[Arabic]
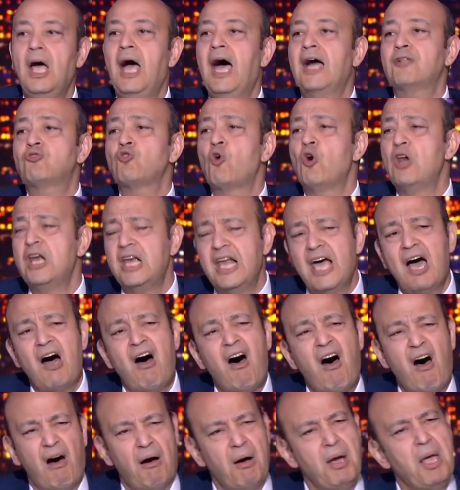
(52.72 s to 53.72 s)
هتقول لي
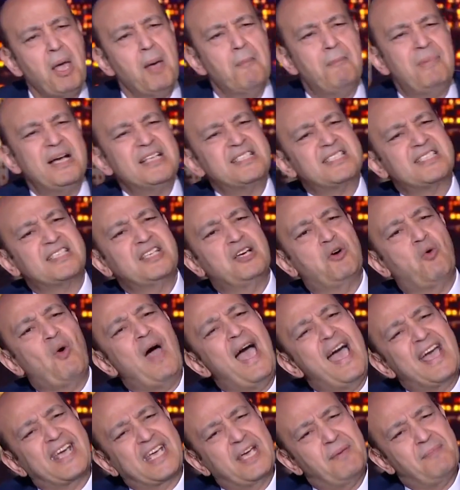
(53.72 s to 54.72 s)
اه بس
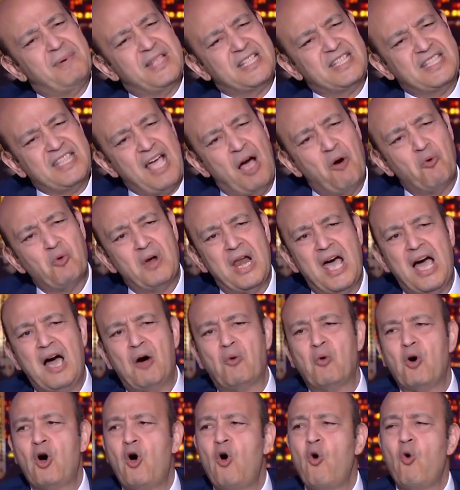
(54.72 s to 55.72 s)
واجب الدوله
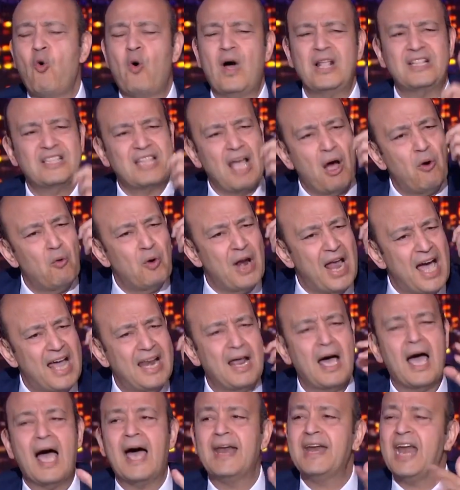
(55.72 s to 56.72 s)
وهو الدوله
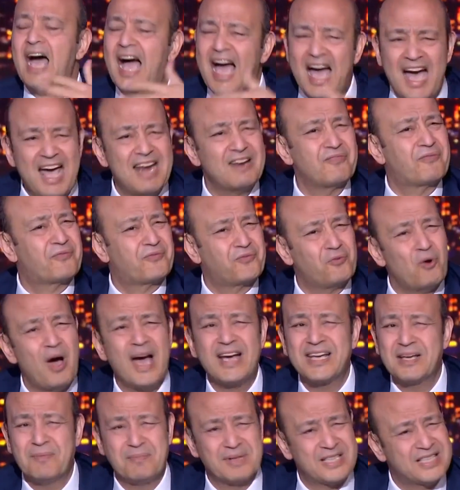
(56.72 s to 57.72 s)
لا انا عارف
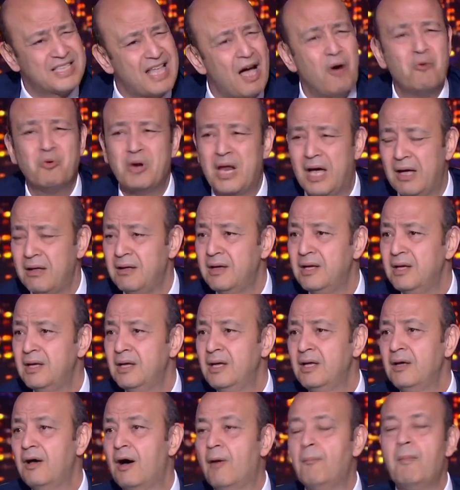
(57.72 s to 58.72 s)
واجب الدوله
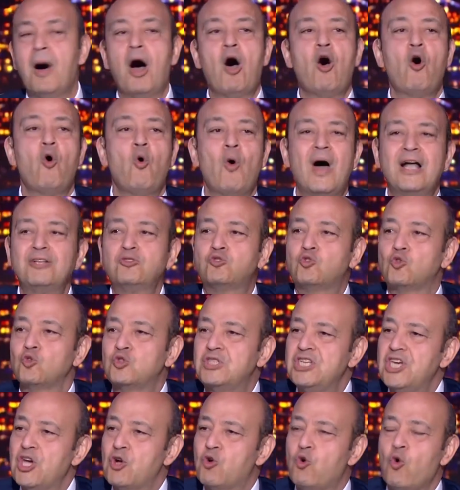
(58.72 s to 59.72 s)
ما هو انتوا
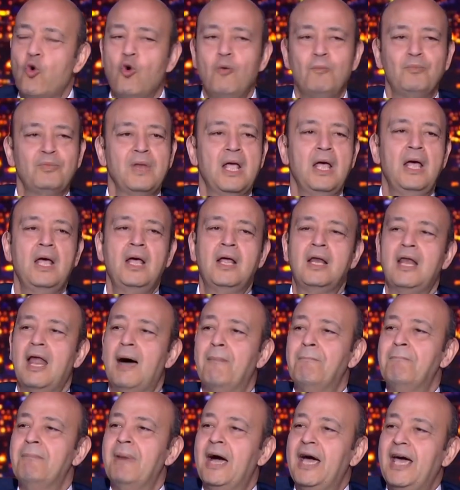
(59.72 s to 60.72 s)
تيجوا
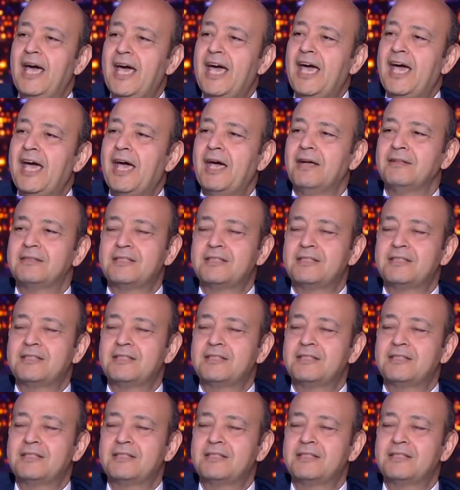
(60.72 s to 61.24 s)
لما ايه